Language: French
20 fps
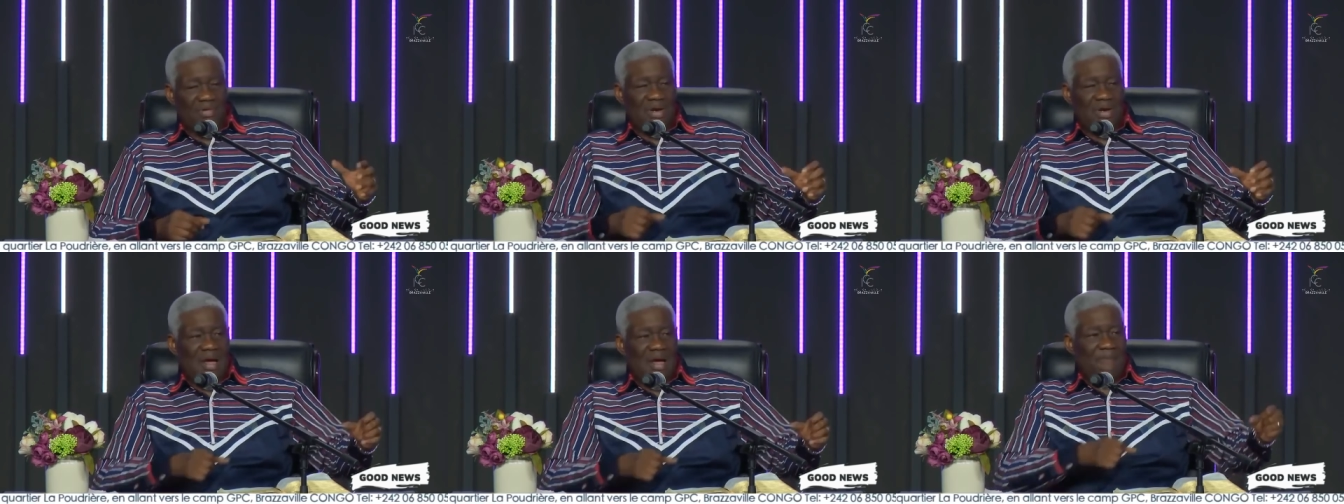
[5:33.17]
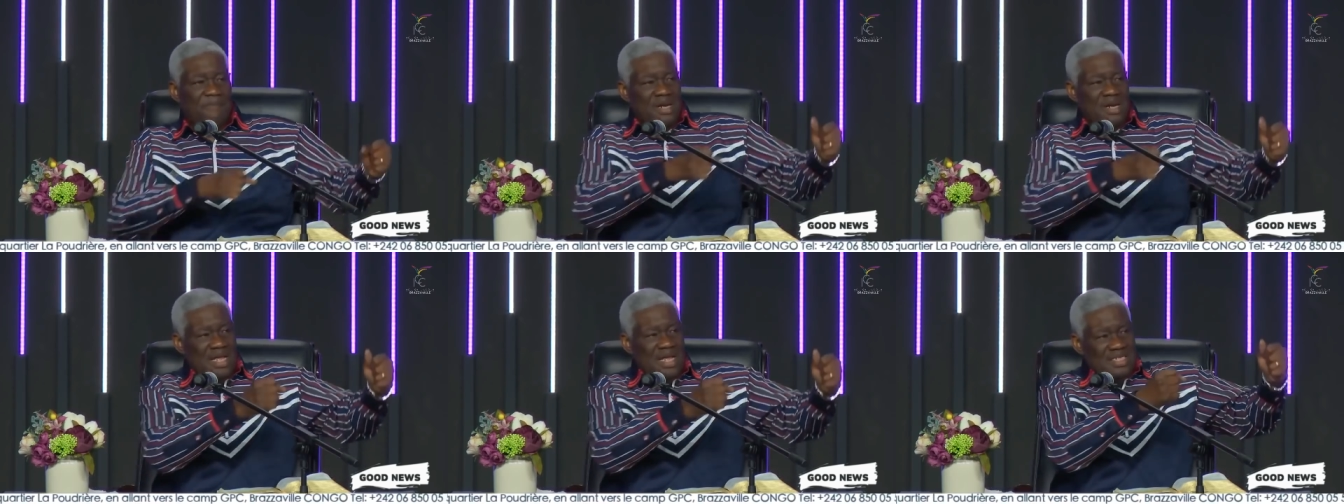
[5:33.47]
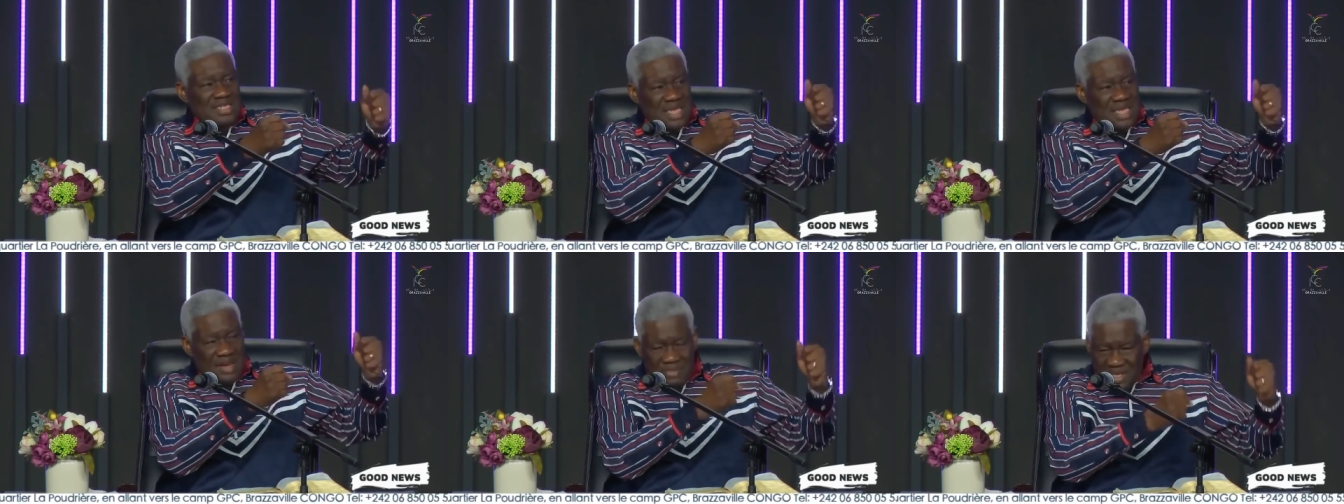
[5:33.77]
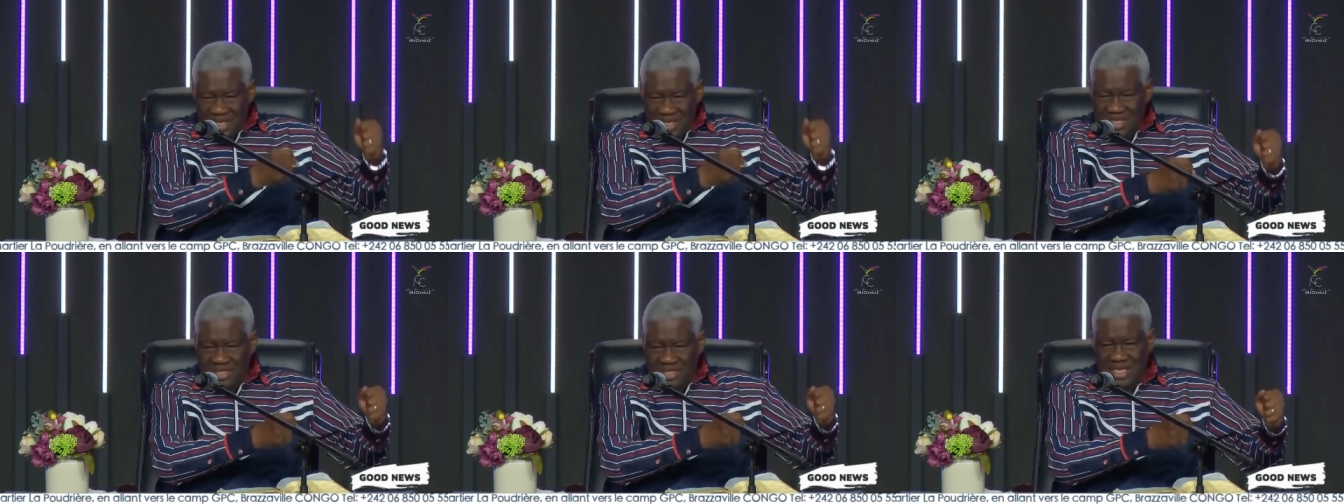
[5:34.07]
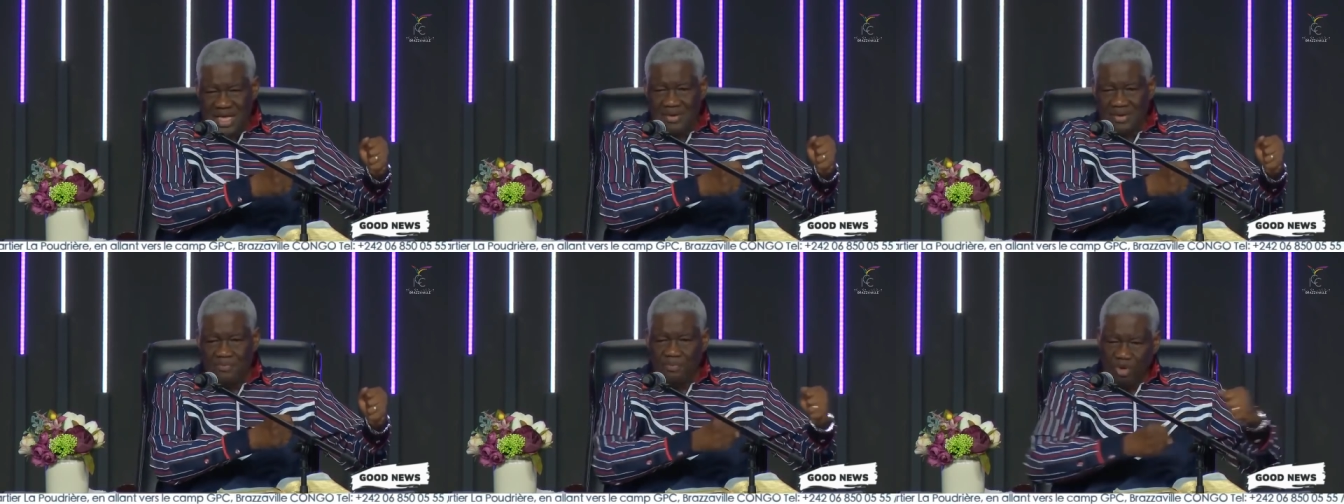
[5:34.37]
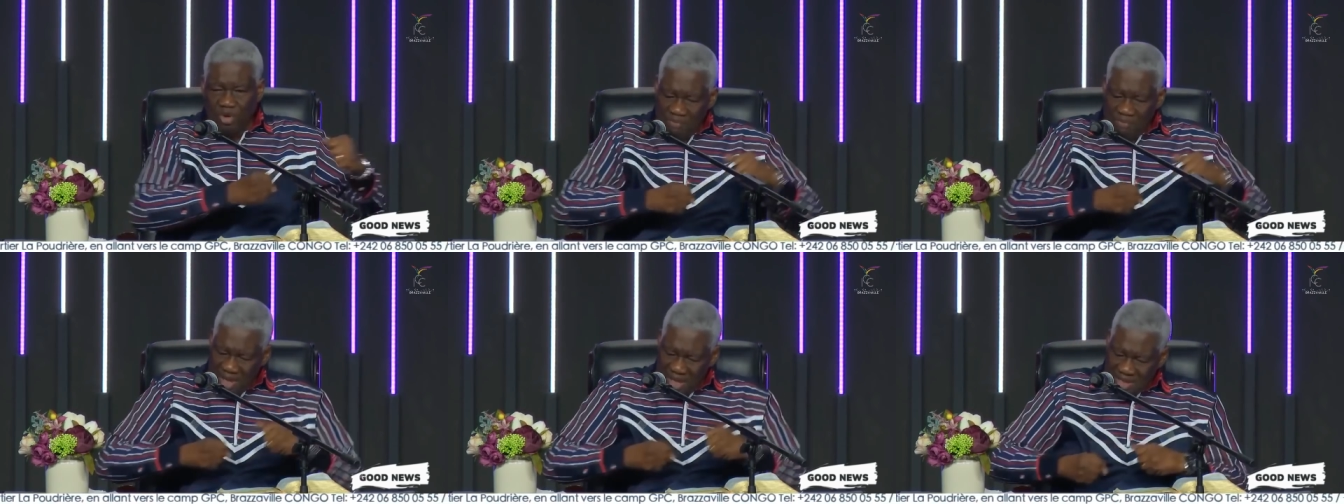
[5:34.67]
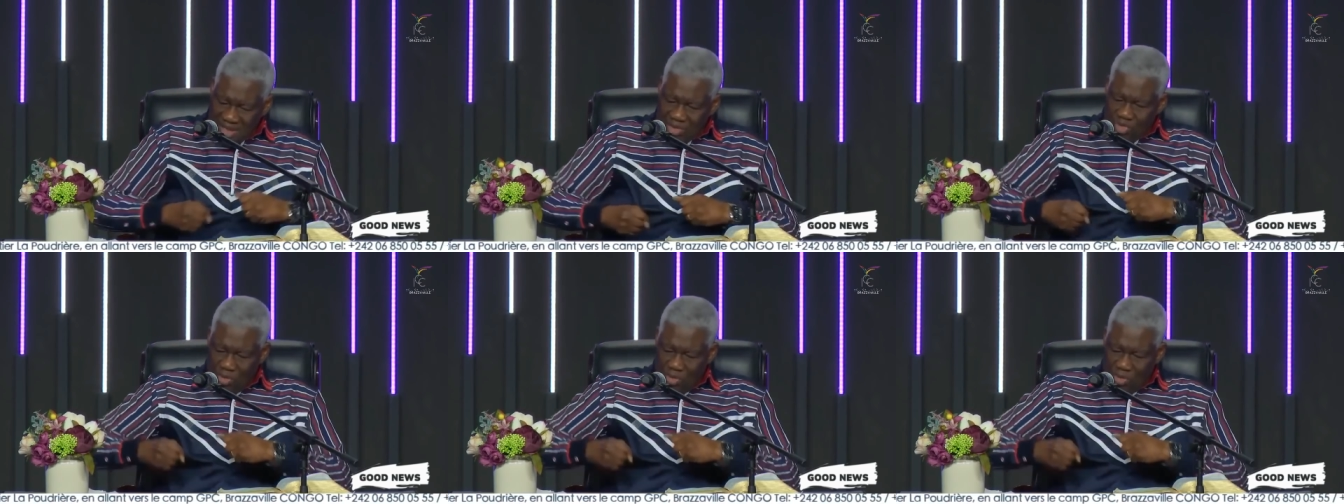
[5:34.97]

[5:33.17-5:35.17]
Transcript: On a pris les habits d'Étienne pour mettre